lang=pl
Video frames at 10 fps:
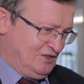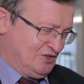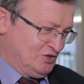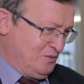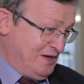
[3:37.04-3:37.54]

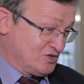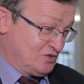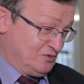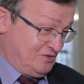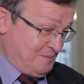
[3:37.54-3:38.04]

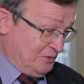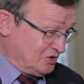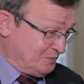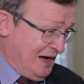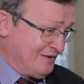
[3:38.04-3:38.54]
niedołężną,
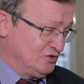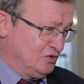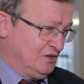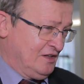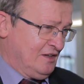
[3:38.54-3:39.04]

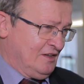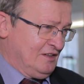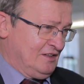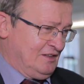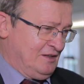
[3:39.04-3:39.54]
niepełnosprawną
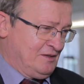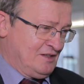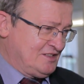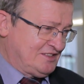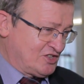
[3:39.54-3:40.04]

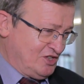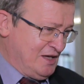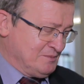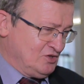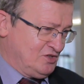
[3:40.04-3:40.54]
E,
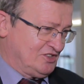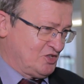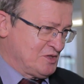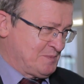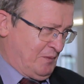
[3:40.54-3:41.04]
starzejemy się,
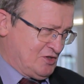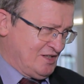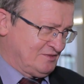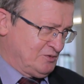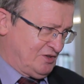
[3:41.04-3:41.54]
jesteśmy
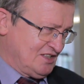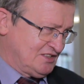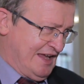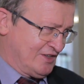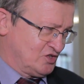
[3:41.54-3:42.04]
społeczeństwem coraz
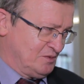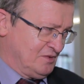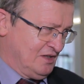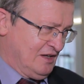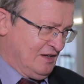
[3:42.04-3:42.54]
starszym.
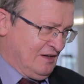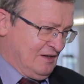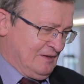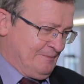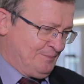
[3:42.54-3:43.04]

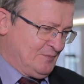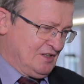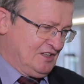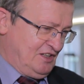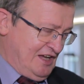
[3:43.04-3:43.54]

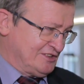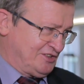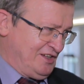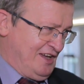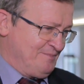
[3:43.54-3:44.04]
Mm,
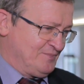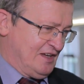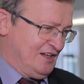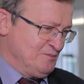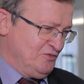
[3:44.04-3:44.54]
geriatria,
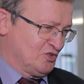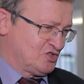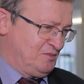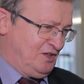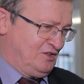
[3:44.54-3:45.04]
ale mówię o
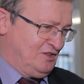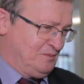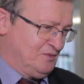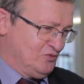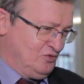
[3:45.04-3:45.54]
czym
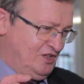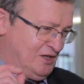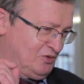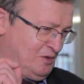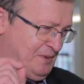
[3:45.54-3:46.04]
innym. W Unii
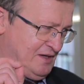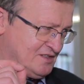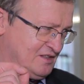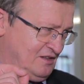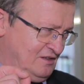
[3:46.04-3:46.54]

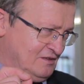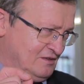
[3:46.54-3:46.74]
Europejskiej